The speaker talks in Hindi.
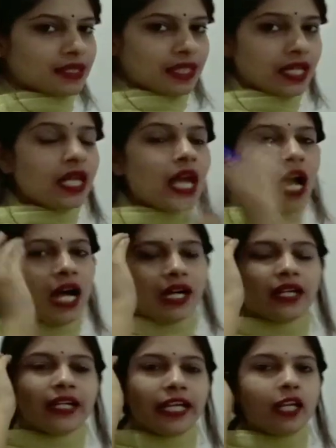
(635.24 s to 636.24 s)
sign se
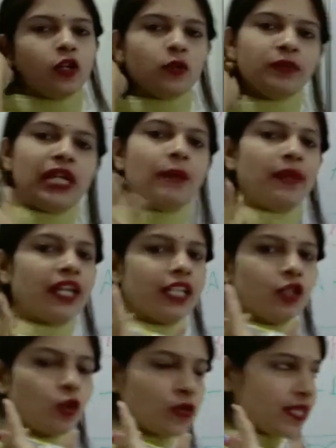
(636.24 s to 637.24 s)
अगर ए और बी
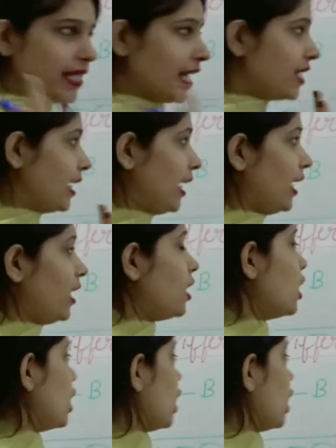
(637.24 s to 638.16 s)
हमारे दो सेट हैं